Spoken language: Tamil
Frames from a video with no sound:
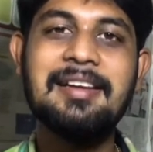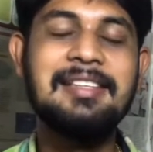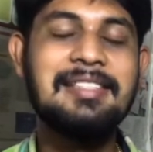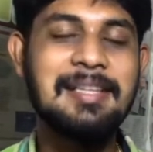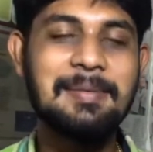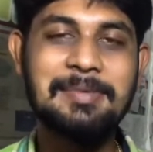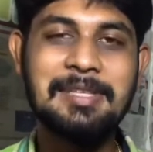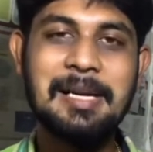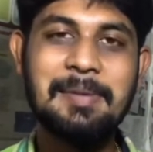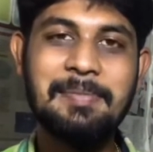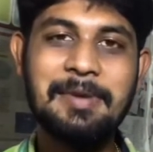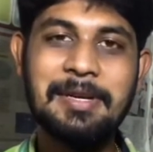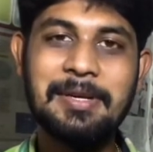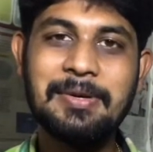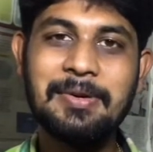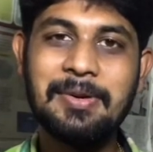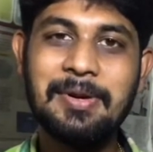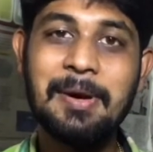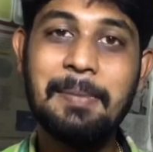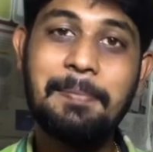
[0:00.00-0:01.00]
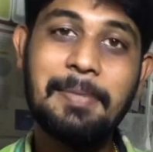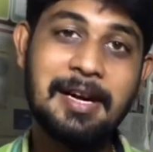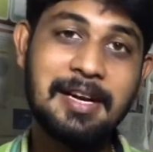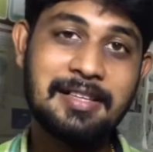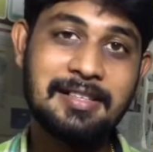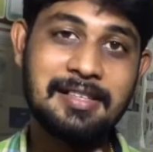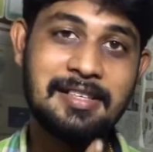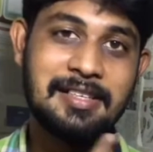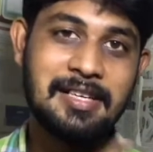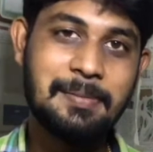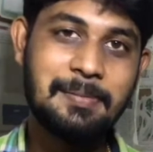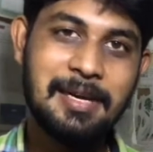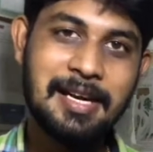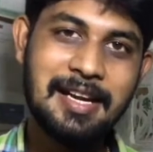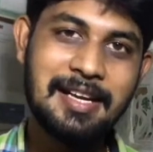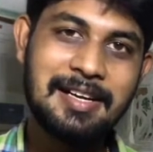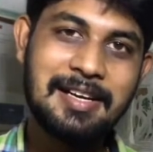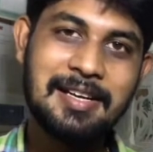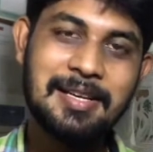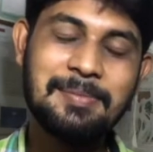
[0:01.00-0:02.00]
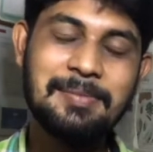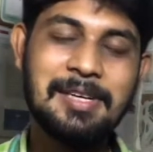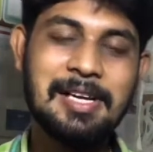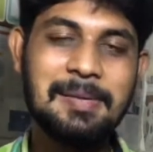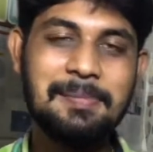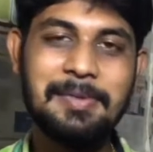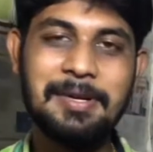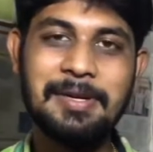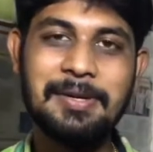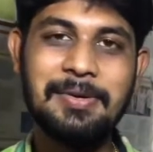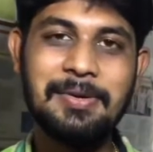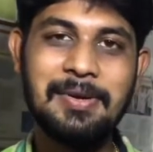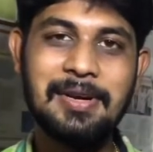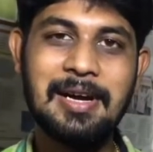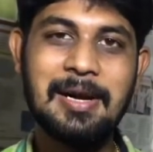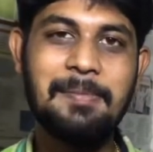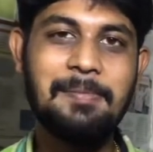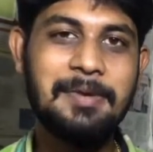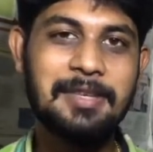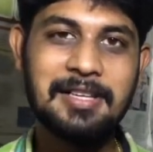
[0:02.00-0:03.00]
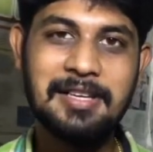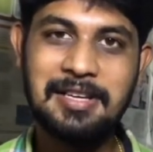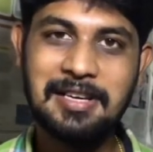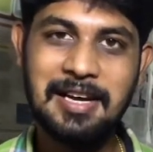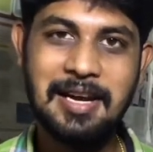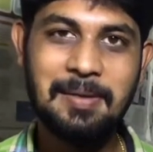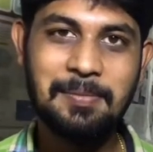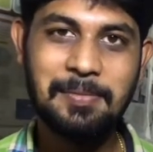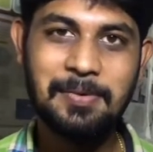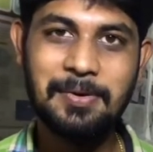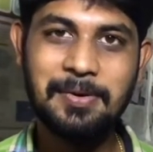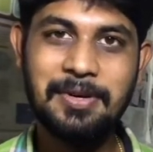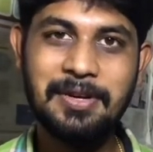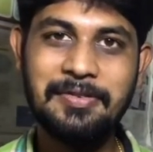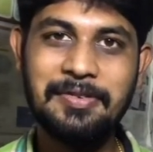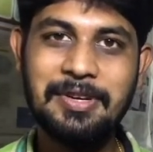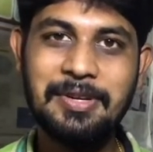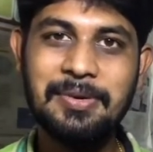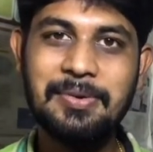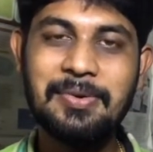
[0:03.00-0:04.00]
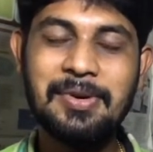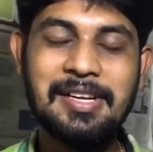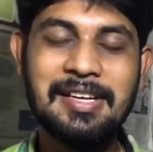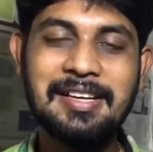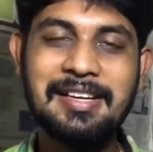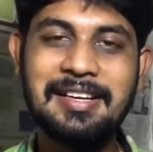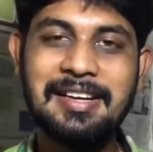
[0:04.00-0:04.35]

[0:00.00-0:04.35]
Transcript: சப்ஸ்கிரைப் பண்ணிக்கோங்க பக்கத்தில் இருக்க பெல் ஐக்கானையும் கிளிக் பண்ணிக்கோங்க அப்போ தான் நான் போடுற வீடியோ உங்களுக்கு